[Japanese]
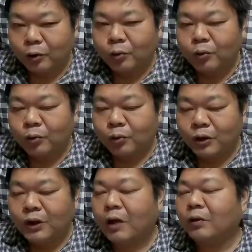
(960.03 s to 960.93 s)
という
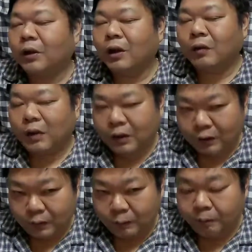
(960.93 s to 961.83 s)
言い張るしかないわけ
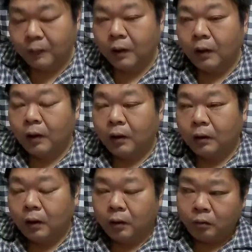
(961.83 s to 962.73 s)
ですよ。
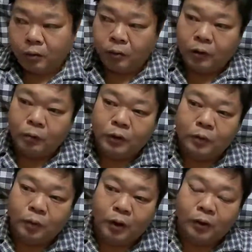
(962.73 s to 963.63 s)
だけど日本がも
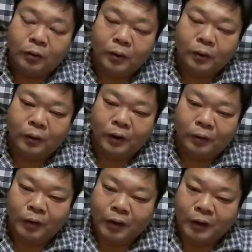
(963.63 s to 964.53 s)
しも
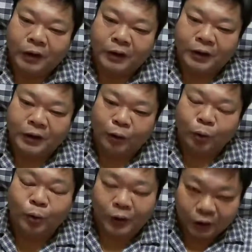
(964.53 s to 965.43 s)
フライトレコーダーのデータ出してきたら
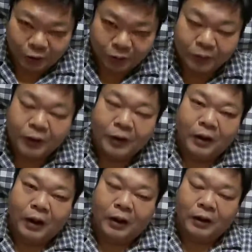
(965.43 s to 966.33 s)
どうするんだっていう
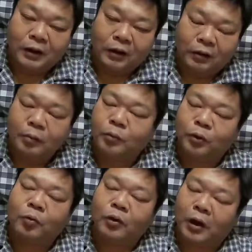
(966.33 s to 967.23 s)
話だけど多分
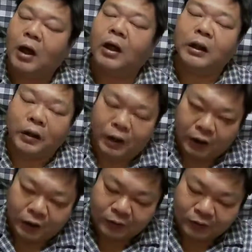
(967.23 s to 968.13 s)
そこまでは考えて
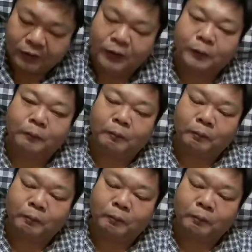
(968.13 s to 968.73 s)
ないはずです。